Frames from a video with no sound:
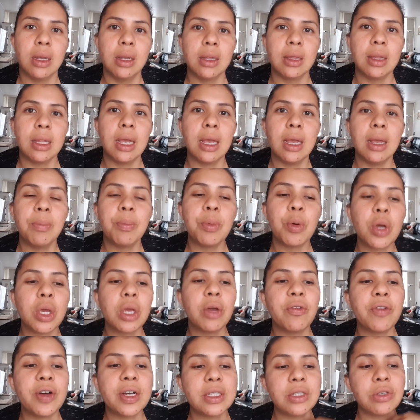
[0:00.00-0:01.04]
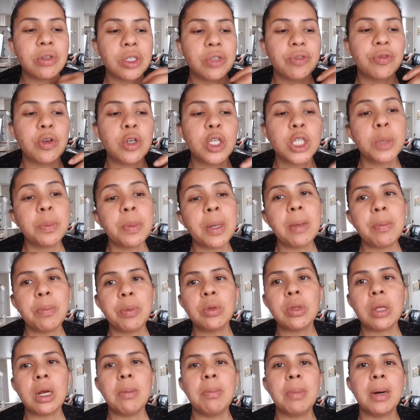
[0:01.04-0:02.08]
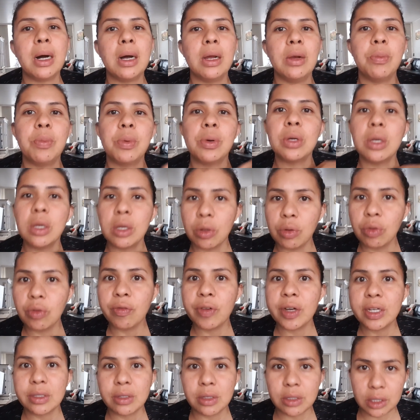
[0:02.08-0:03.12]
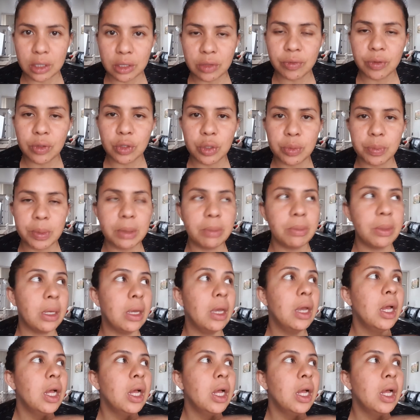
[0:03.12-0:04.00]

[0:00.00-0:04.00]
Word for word: né? Porque eu fazia o esforço para ir pro trabalho. Por que, que eu não faço esse esforço para mim?